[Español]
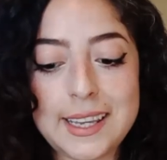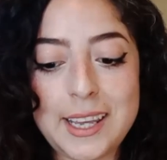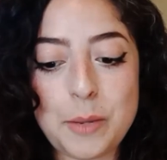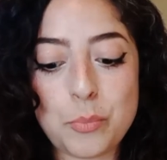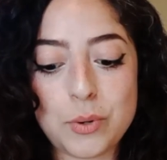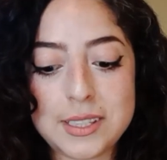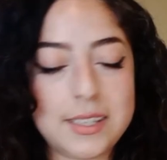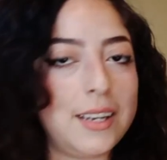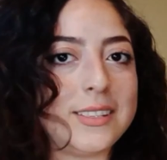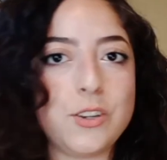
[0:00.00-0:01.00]
y pues
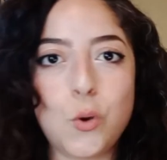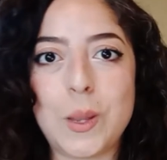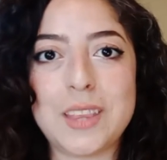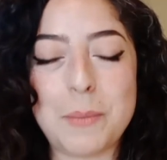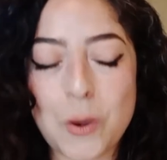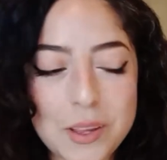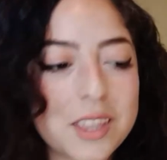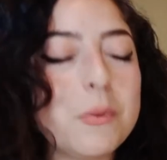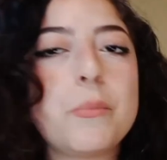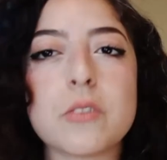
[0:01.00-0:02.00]
sí, les digo, cuéntenme,
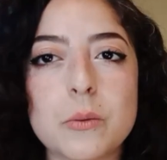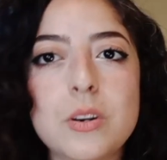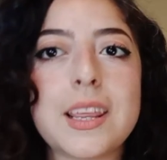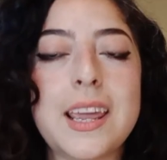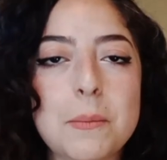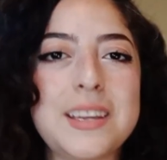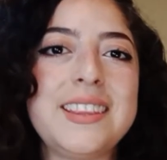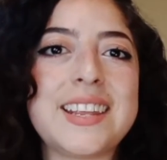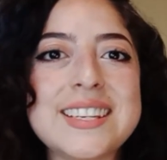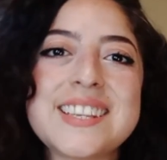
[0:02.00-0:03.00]
cuéntenme por favor que me
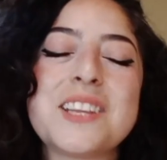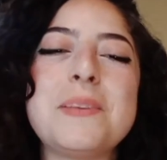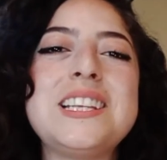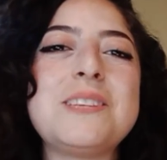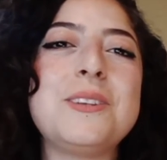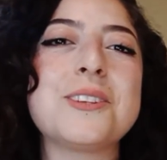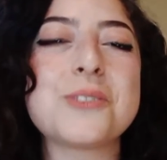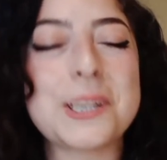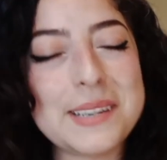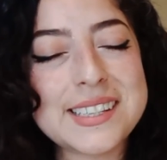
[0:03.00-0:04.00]
interesa. También les invito a
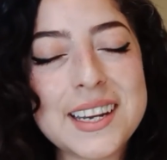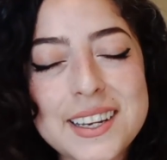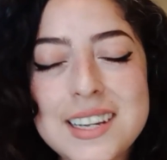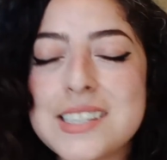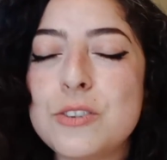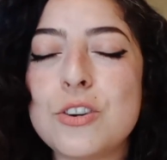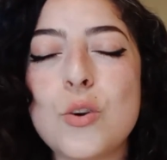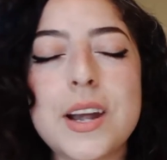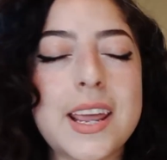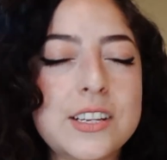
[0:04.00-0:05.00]
suscribirse al canal si aún no
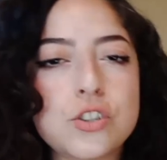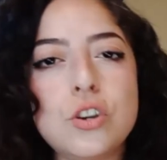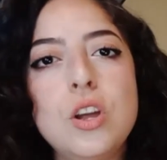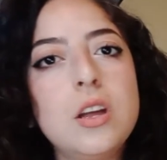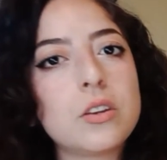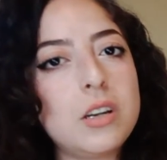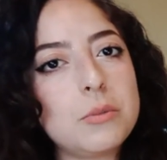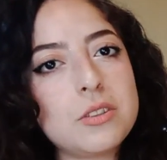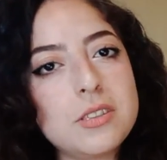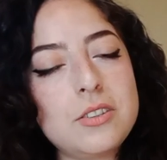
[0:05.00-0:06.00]
lo han hecho con
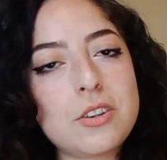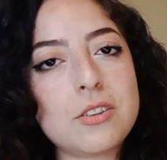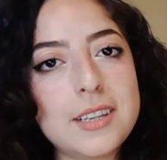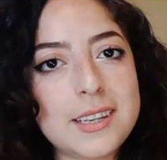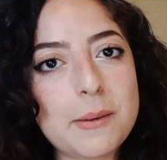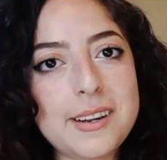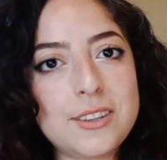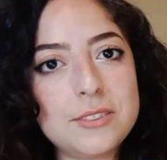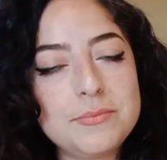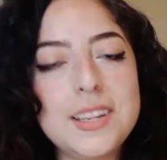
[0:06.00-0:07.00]
el botoncito rojo de aquí
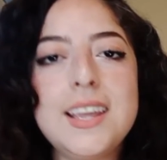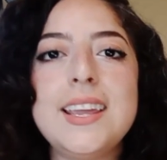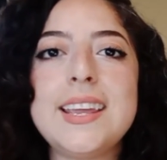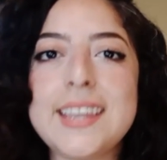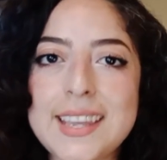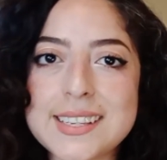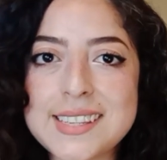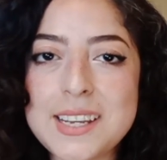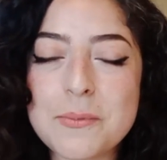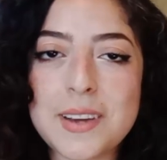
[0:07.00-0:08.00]
abajo. Y
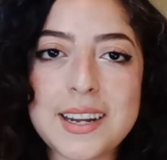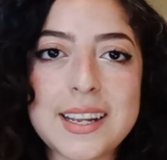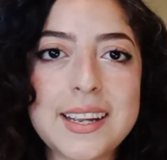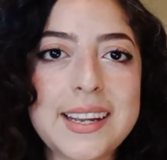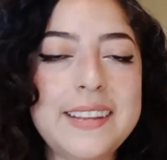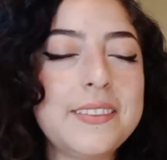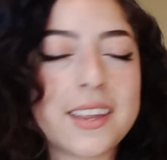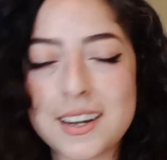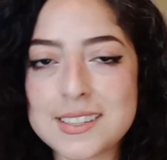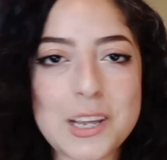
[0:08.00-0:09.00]
así van a
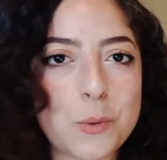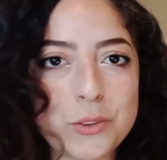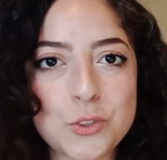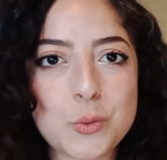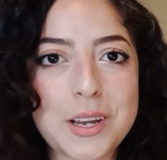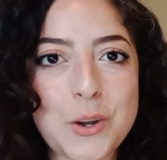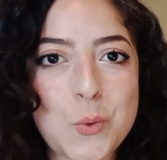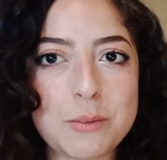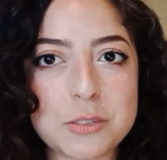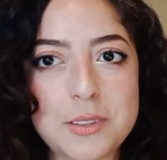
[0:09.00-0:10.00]
enterarse de cuando suba
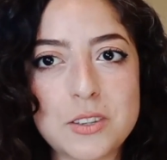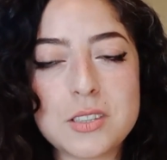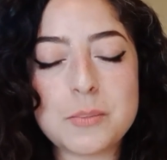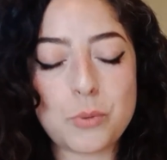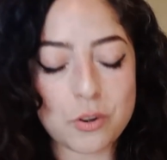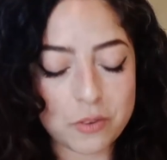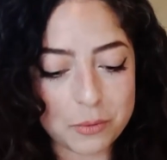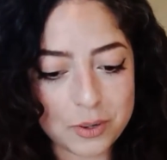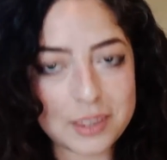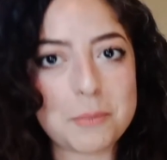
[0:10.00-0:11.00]
nuevos videos. Por
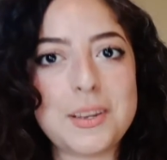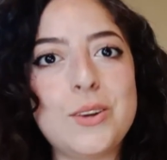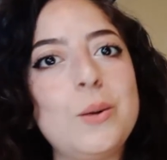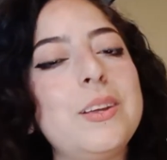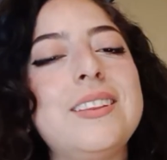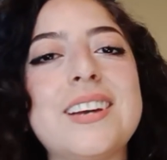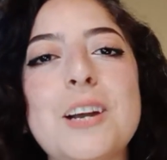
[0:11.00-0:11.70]
favor, también no olviden